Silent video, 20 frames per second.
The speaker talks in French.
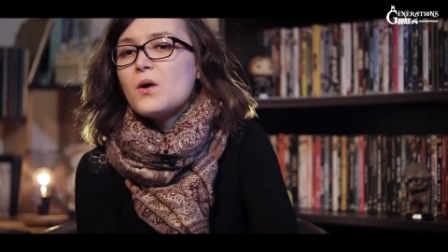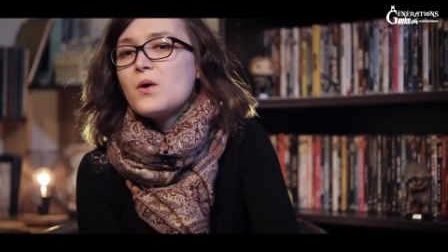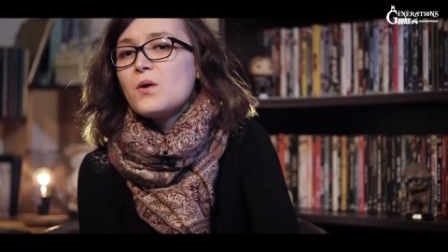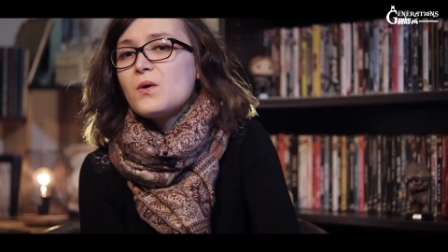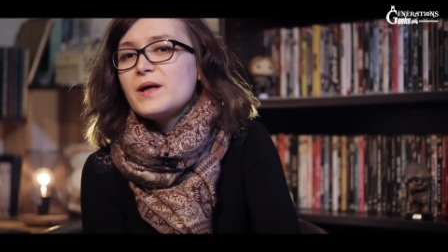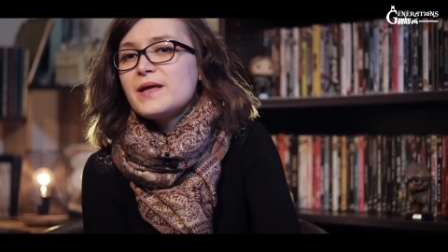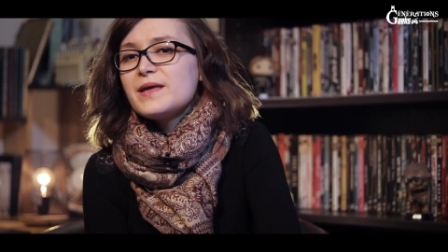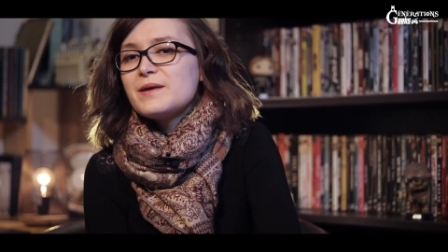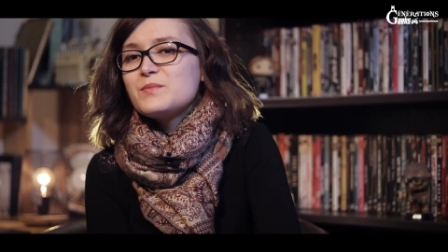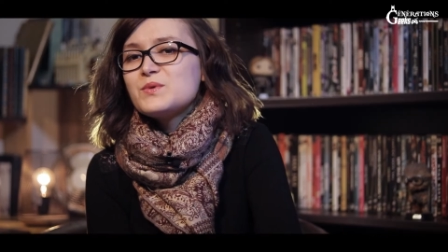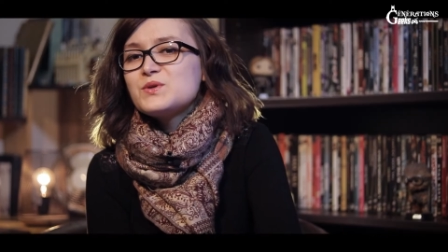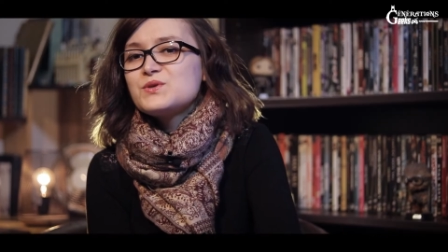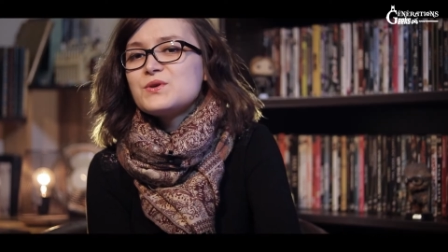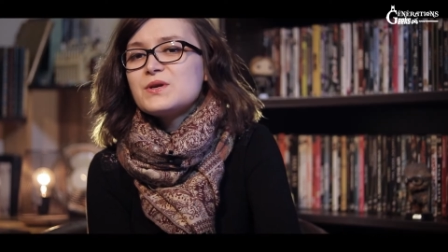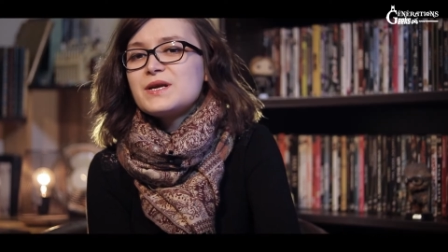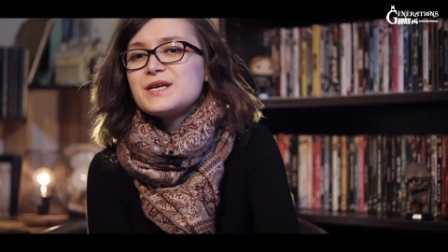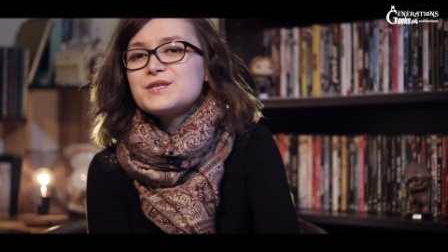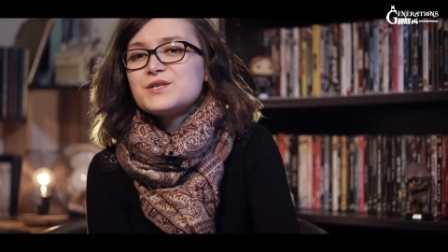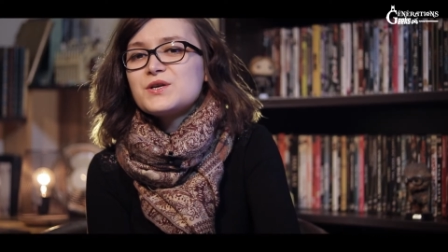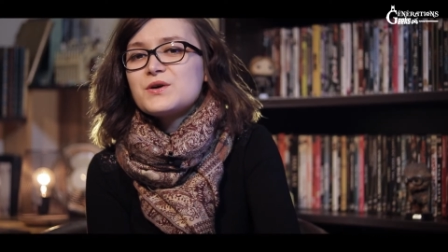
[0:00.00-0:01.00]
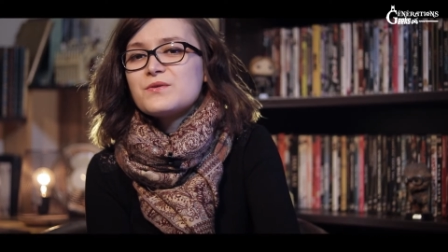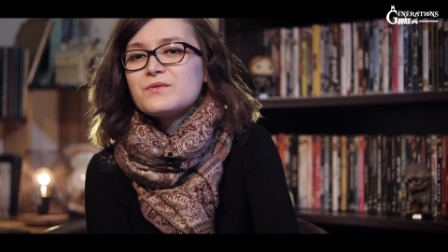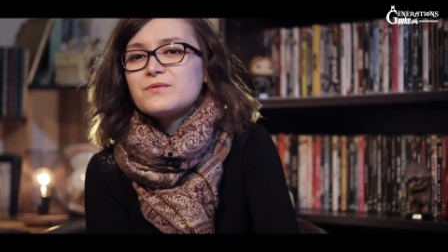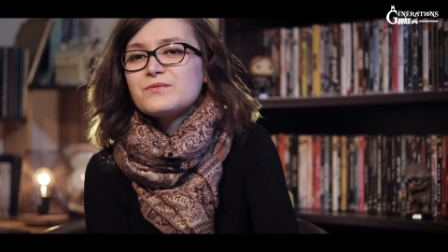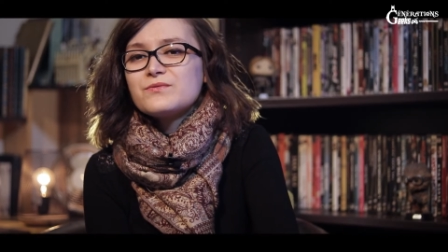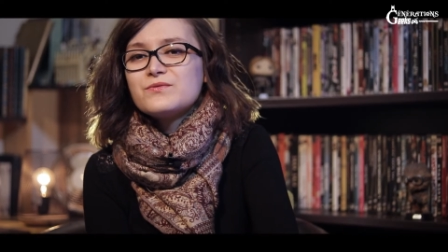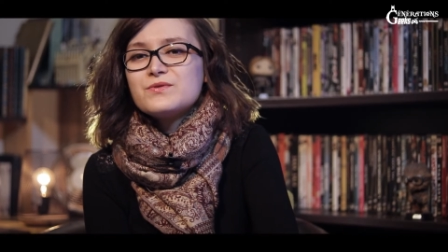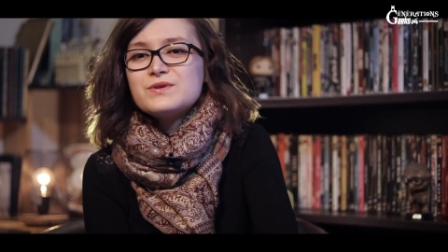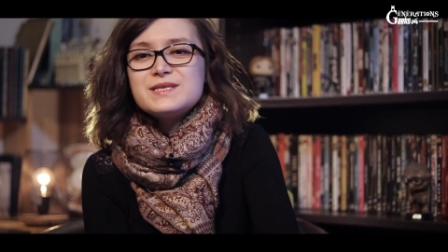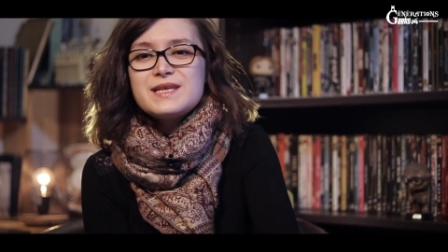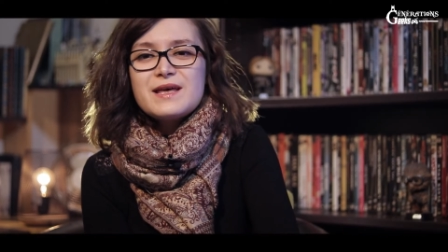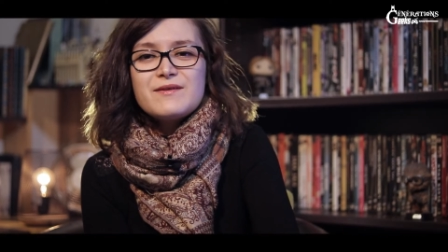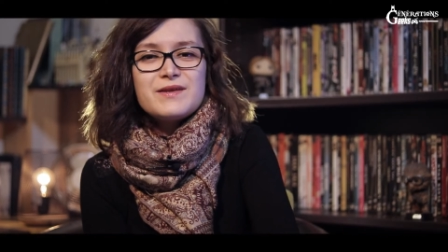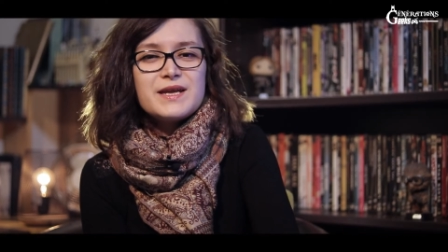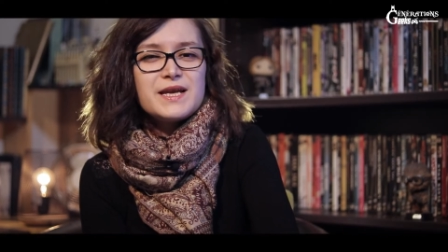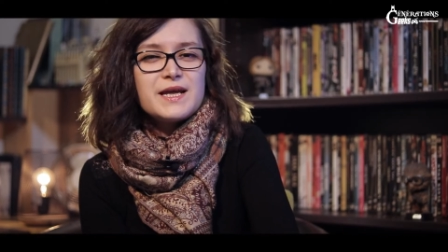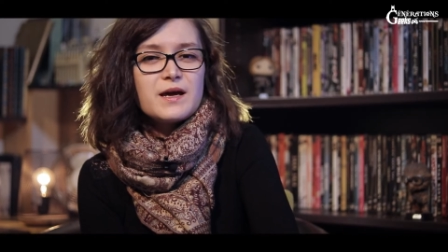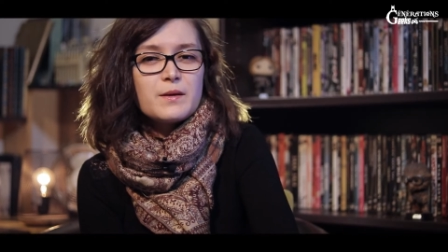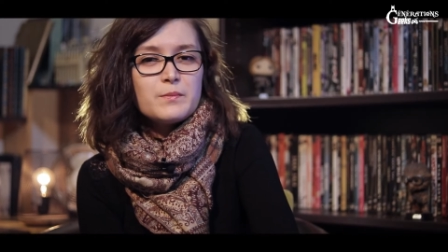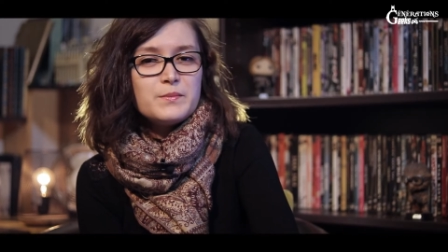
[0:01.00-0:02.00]
Ohé, monsieur l'agent, vous
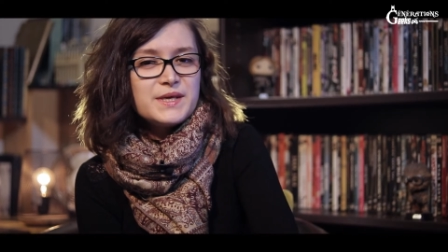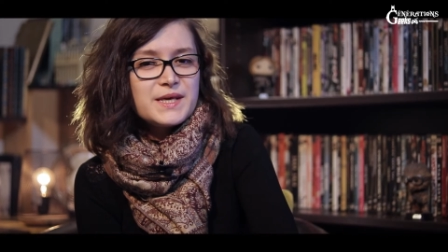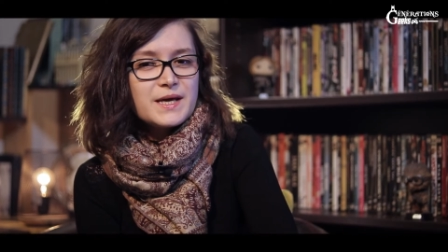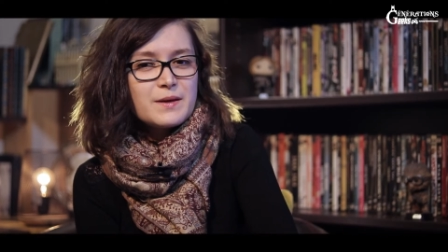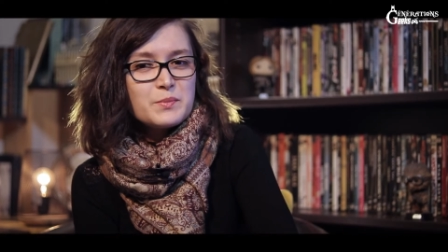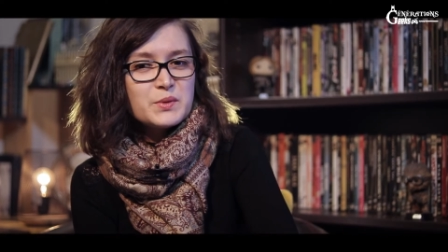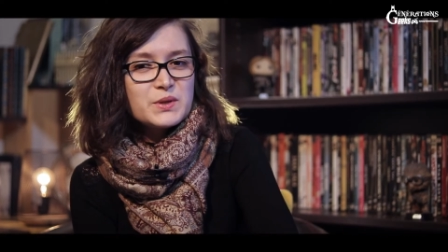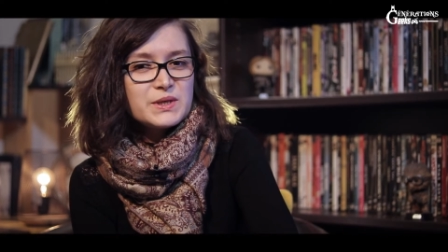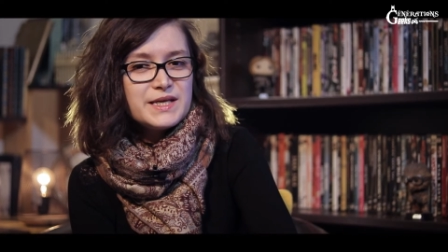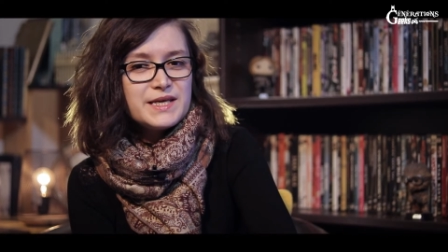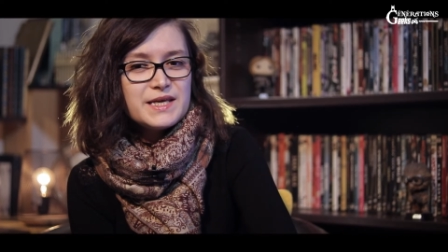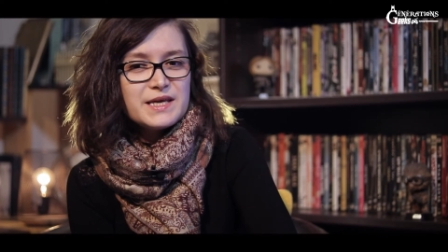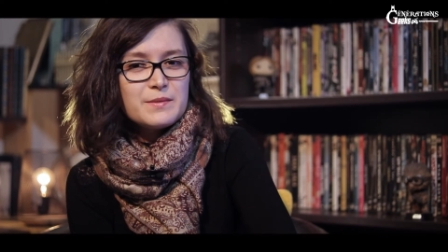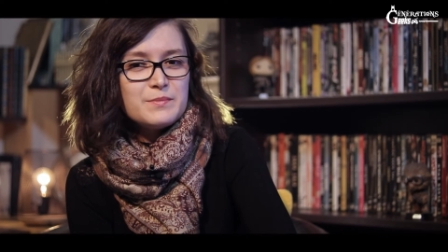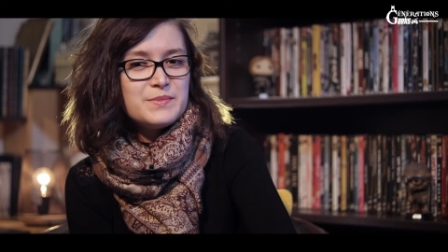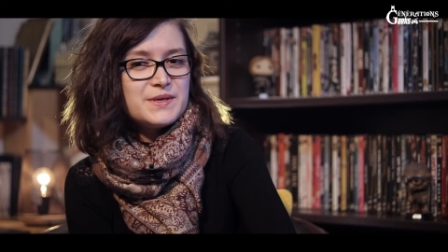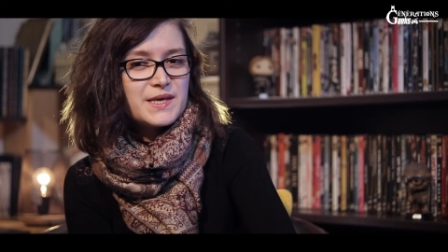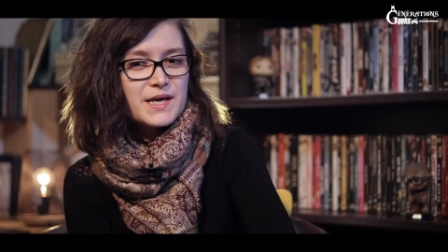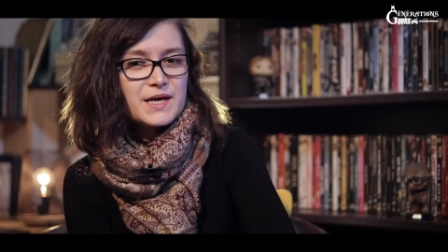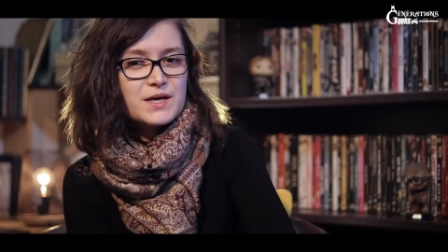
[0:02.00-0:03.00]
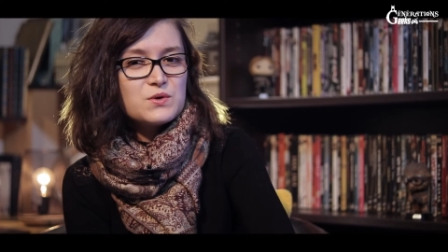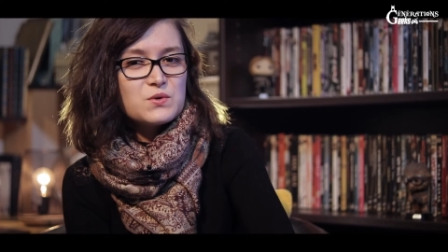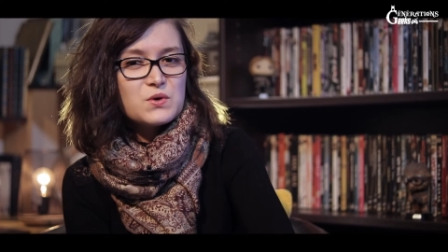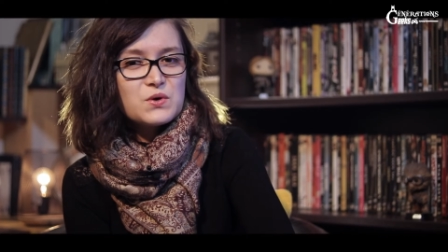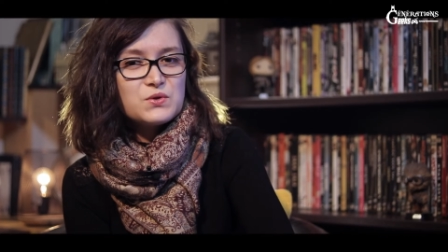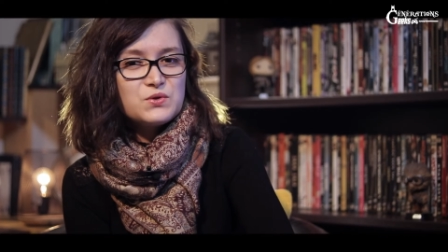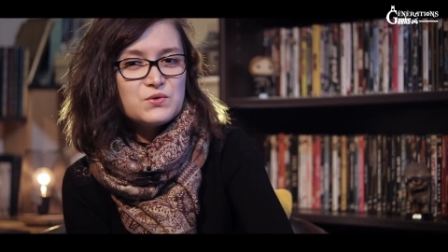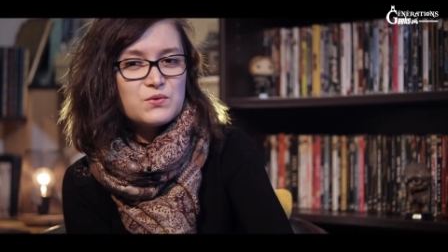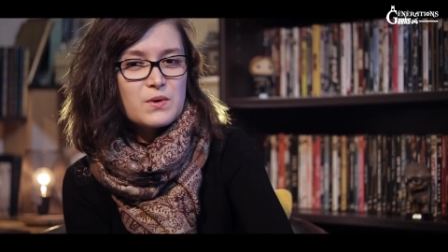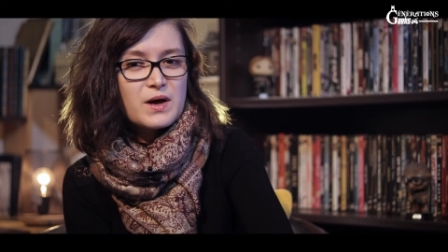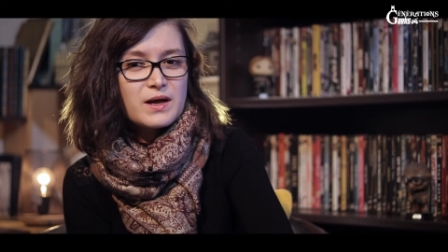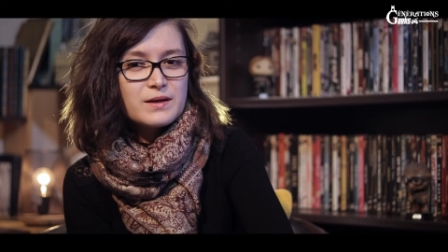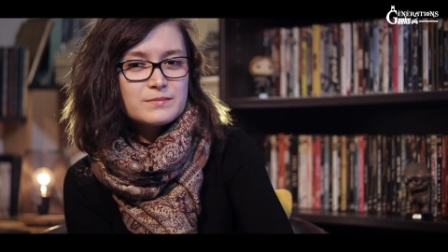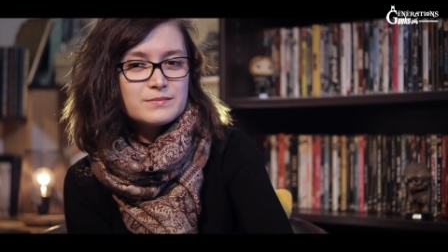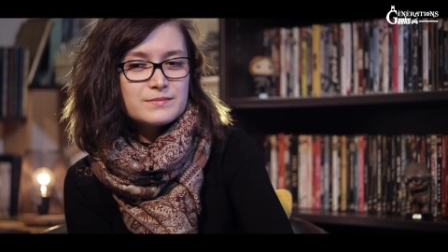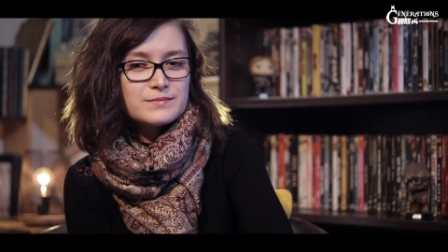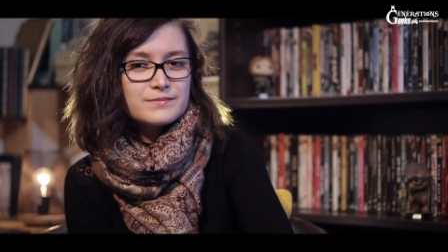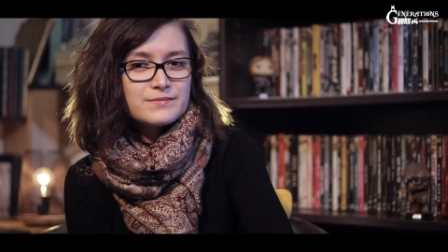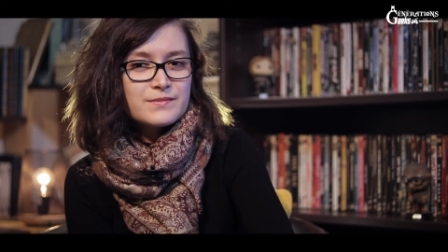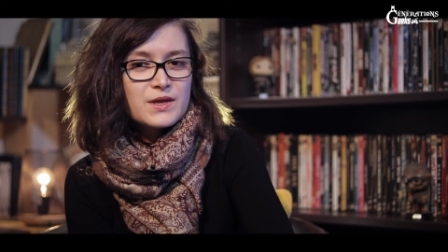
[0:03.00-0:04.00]
avez l'air bien poli et bien courtois.
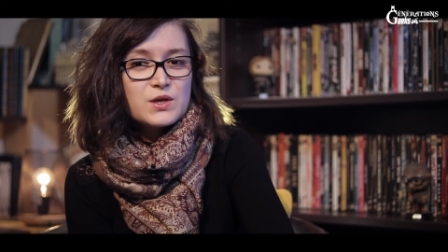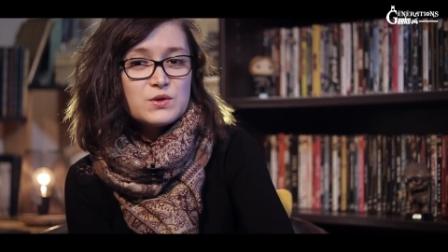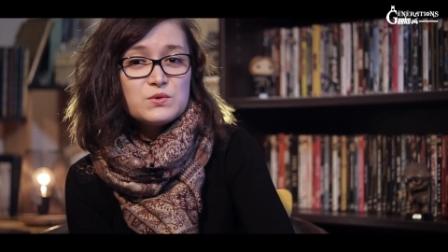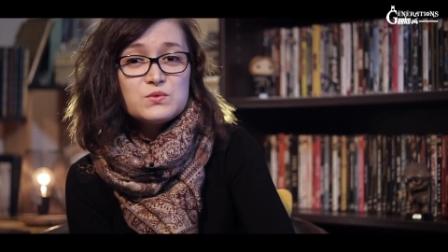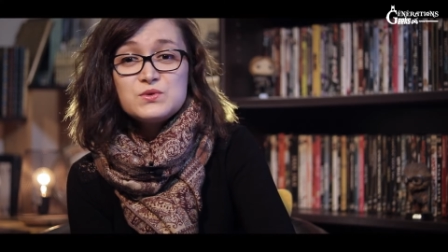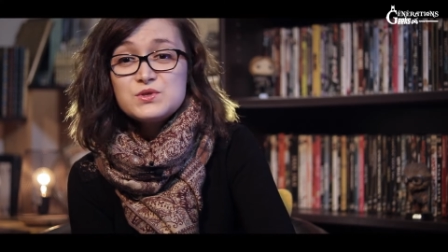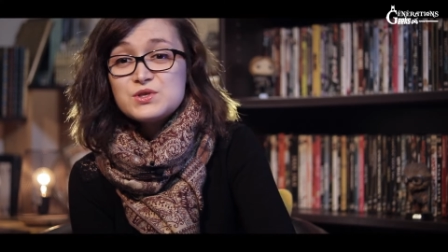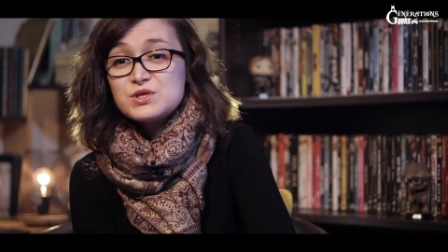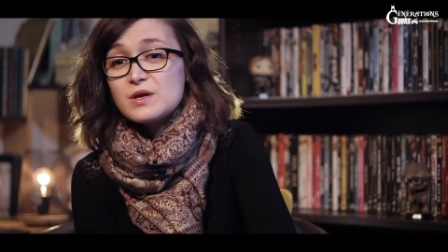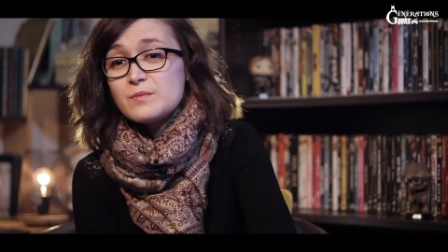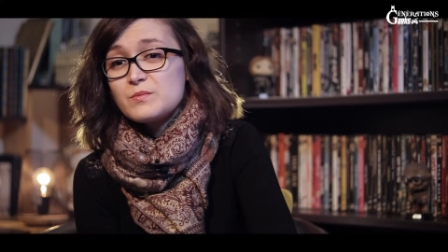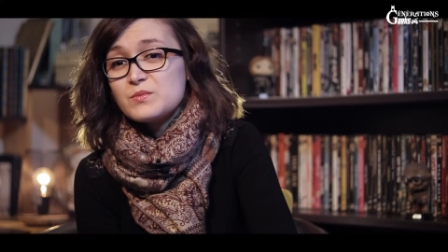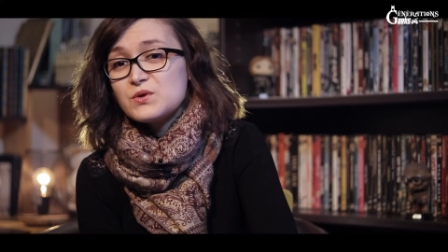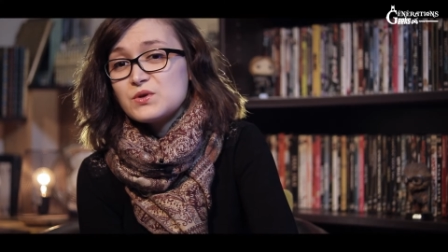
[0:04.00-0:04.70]
Nous ne sommes